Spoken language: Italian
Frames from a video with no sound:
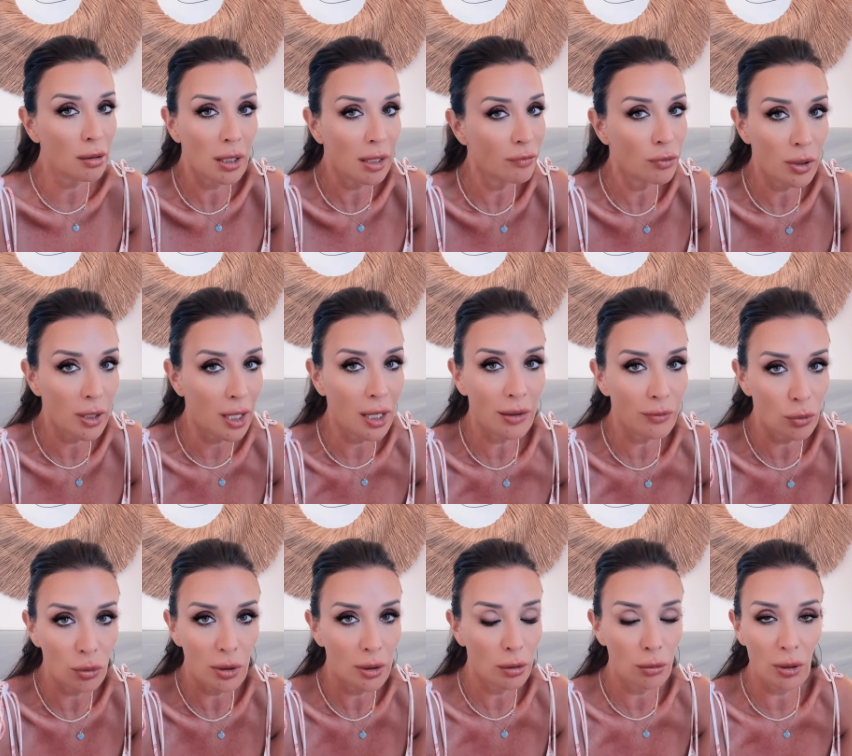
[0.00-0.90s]
lavoravo,
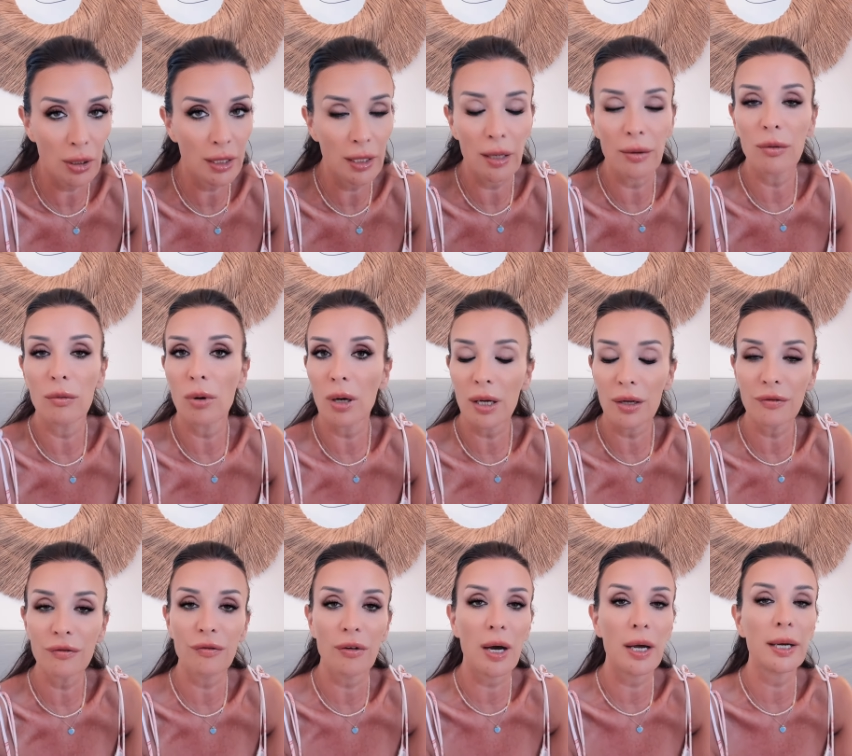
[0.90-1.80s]
con le quali avevo a che
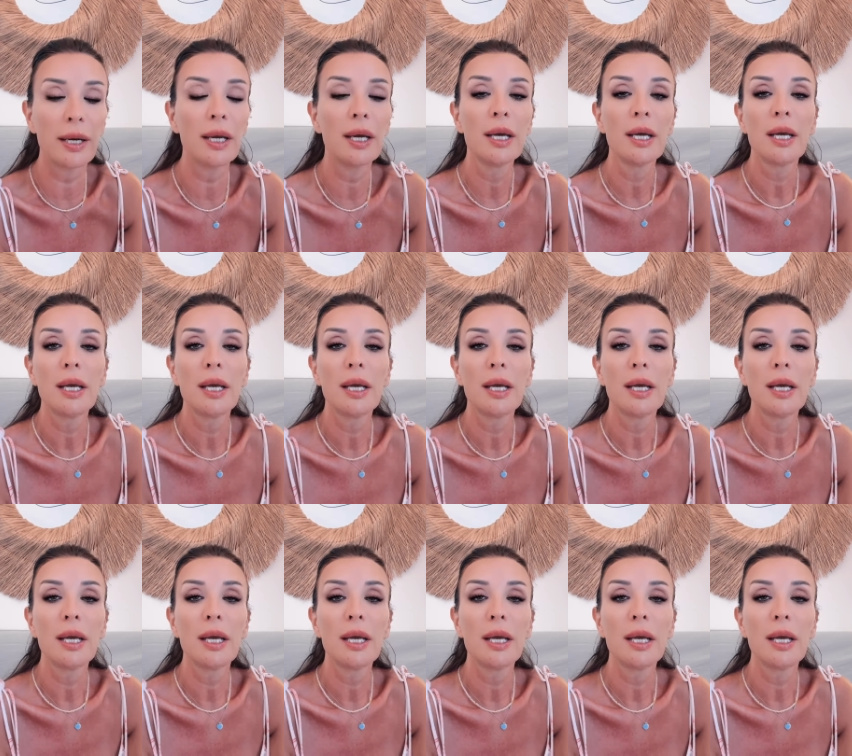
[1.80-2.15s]
fare,